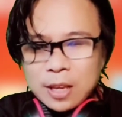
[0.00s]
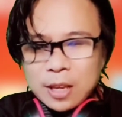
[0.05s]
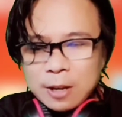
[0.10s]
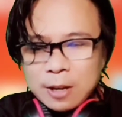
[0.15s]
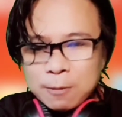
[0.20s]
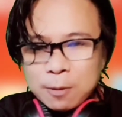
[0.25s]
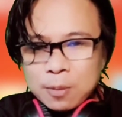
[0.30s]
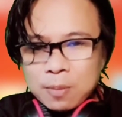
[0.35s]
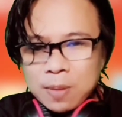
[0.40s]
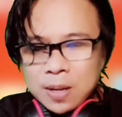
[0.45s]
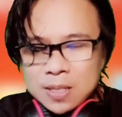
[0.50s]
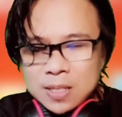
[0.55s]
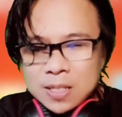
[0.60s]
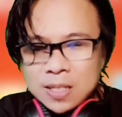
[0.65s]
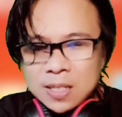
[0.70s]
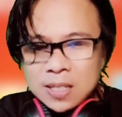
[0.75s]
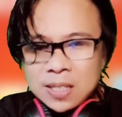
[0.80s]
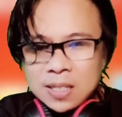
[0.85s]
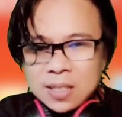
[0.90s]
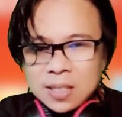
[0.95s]

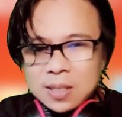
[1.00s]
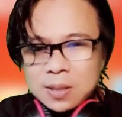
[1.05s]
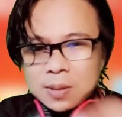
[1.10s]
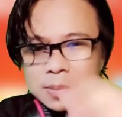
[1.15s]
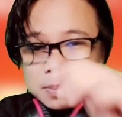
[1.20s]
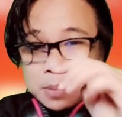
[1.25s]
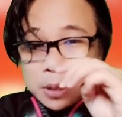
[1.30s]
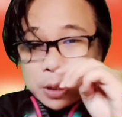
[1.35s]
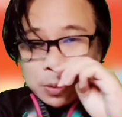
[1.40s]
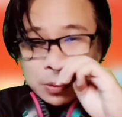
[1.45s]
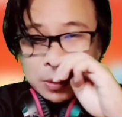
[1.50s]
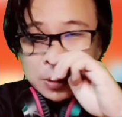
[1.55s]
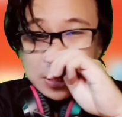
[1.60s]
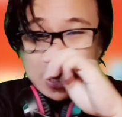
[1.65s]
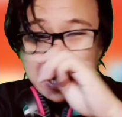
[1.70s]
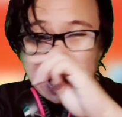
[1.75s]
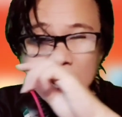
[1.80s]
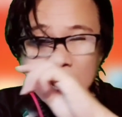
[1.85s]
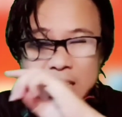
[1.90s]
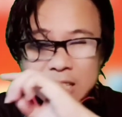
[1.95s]
informasi
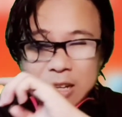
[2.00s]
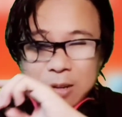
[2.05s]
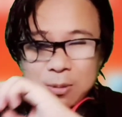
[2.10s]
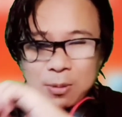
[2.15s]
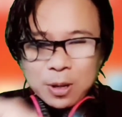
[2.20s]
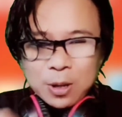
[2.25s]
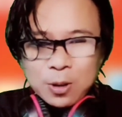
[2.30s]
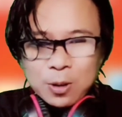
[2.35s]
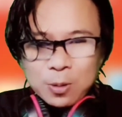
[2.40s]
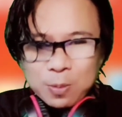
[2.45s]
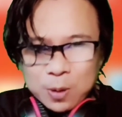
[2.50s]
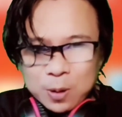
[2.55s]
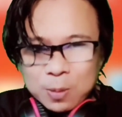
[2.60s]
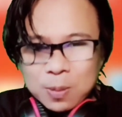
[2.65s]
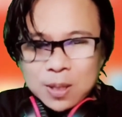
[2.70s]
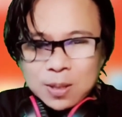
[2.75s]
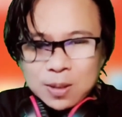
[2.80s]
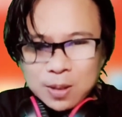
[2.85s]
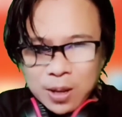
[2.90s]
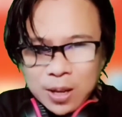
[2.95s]
berikutnya. Assalamualaikum
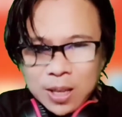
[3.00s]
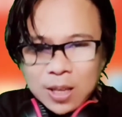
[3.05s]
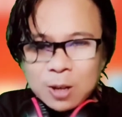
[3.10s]
warahmatullahi